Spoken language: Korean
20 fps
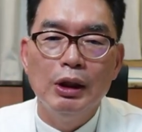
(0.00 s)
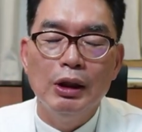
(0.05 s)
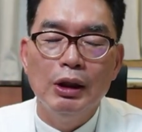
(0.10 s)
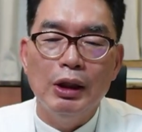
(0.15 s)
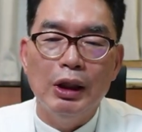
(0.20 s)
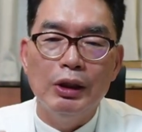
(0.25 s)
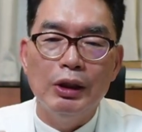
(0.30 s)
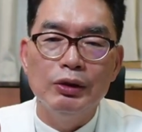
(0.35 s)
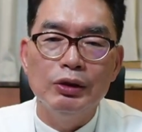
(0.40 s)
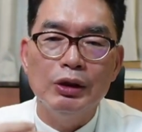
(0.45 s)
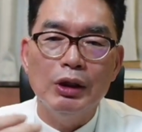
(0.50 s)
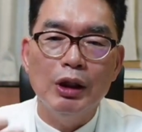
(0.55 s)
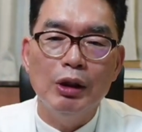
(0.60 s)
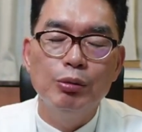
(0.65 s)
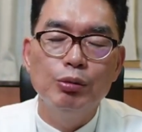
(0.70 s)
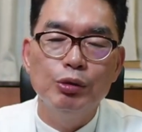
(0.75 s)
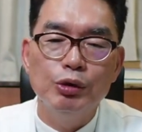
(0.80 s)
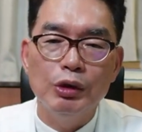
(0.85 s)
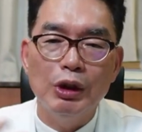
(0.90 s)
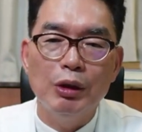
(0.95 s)
환자 한
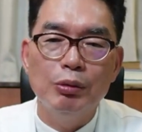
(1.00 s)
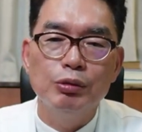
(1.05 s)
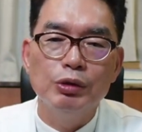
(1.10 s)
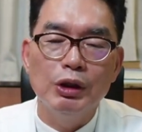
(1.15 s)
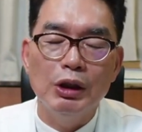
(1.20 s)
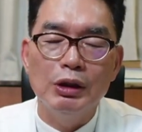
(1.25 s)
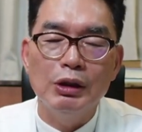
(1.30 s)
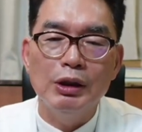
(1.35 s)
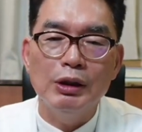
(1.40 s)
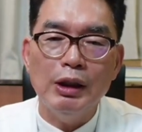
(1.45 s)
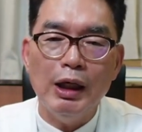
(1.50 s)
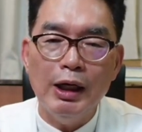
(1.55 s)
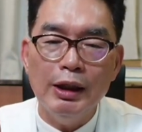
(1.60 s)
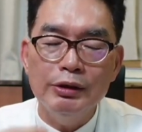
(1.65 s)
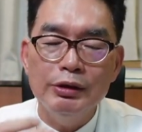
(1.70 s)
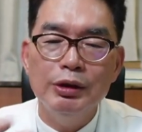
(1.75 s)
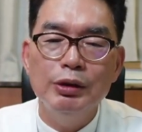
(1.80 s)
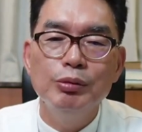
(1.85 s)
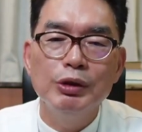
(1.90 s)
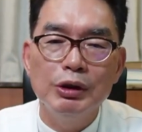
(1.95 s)
분 한 분한테 다
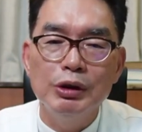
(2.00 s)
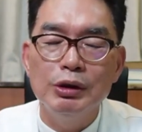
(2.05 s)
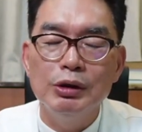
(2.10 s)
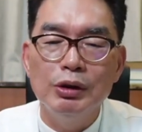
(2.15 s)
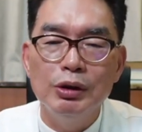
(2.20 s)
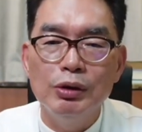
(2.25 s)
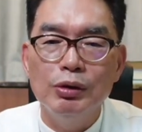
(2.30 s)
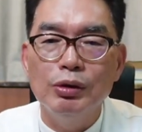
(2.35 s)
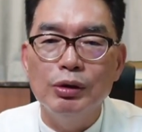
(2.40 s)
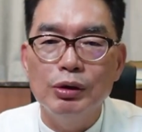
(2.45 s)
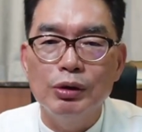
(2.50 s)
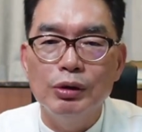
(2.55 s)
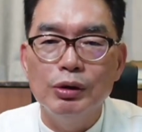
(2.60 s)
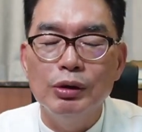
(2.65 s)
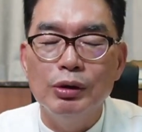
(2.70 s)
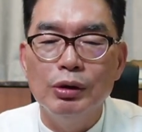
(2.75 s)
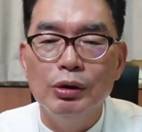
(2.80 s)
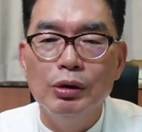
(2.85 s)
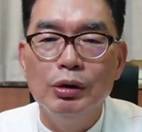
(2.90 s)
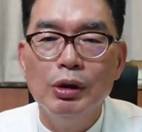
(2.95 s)
설명을 드리고
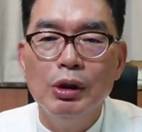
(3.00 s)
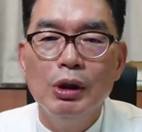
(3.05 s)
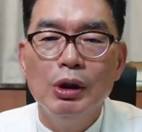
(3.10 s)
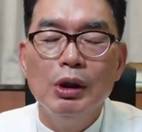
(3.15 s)
있고요.